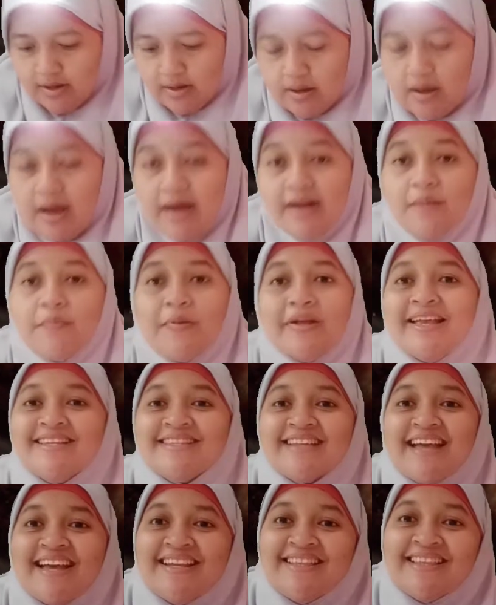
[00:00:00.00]
Ada
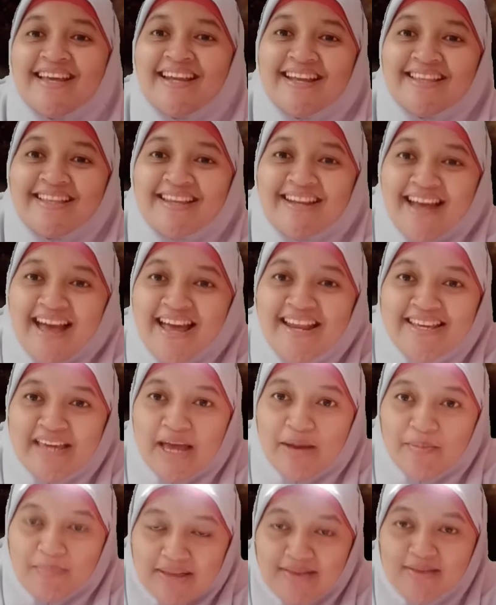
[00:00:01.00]
banyak sekali tanda-tanda hari
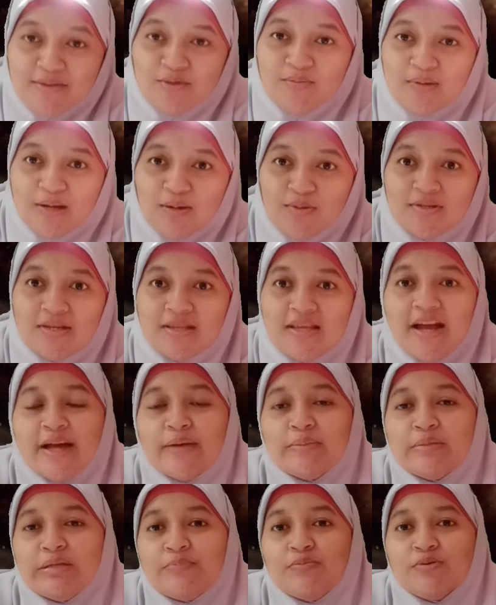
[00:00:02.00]
kiamat, cuman Ustazah
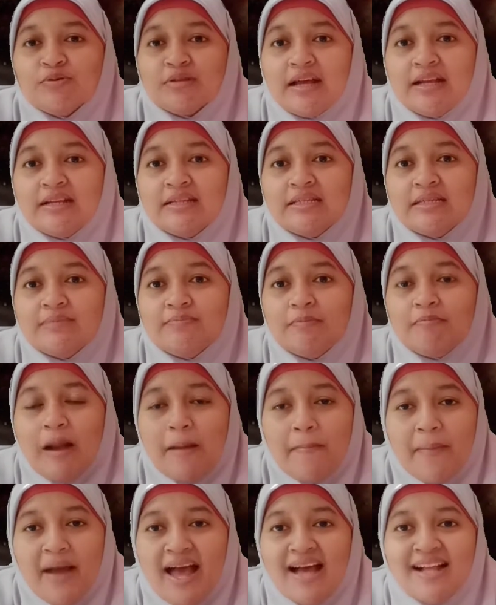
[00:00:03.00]
akan menyebutkan
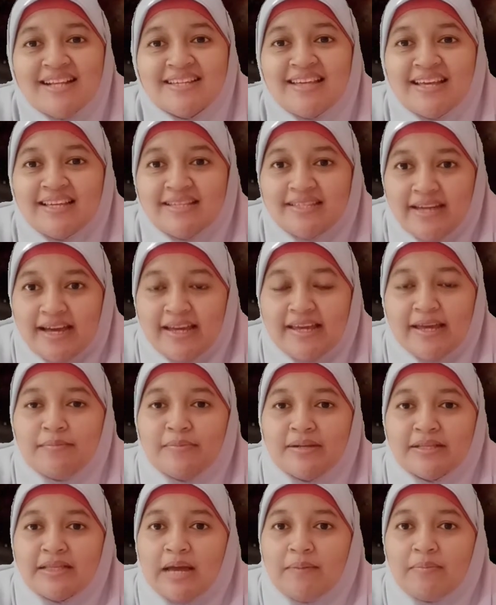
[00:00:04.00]
beberapa hal saja.
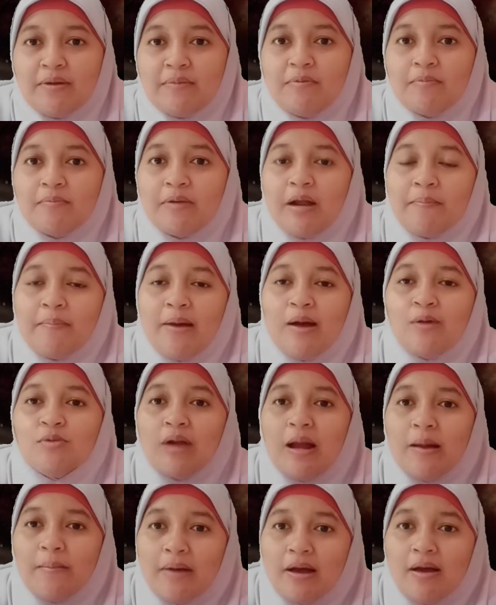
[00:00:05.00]
Yang pertama beberapa
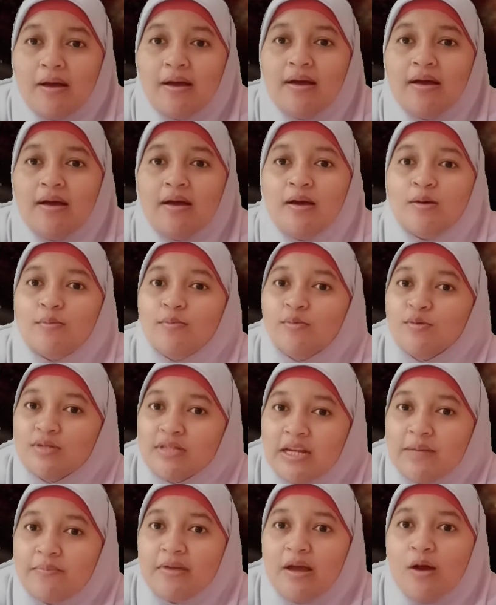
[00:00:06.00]
ulama
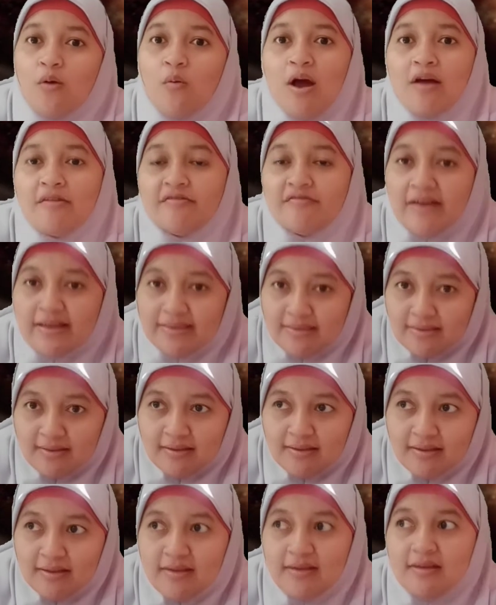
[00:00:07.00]
muslim yang wafat
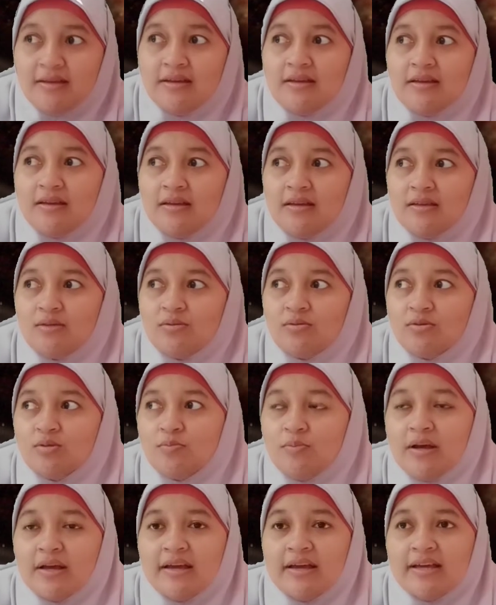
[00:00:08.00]
itu
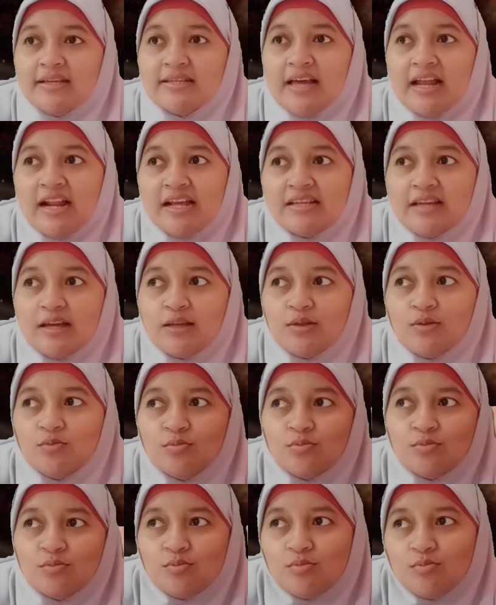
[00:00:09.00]
sebagai salah
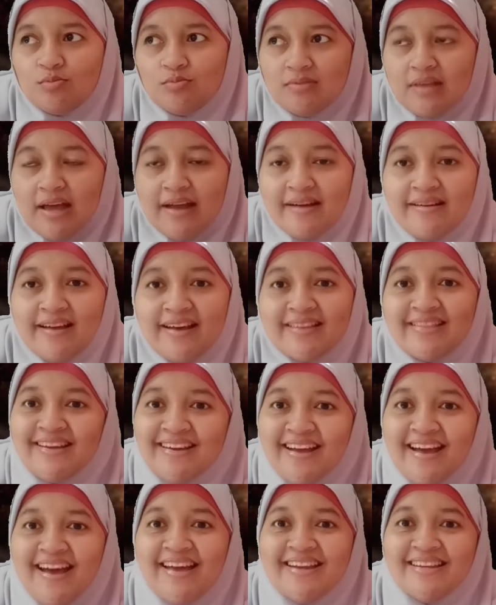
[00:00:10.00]
satu
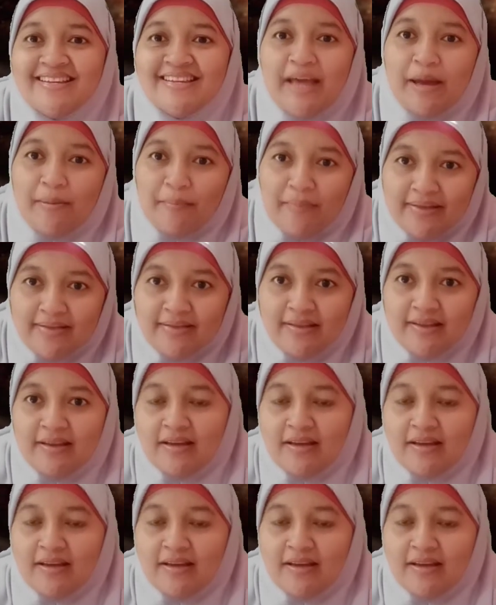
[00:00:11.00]
tanda-tanda hari kiamat.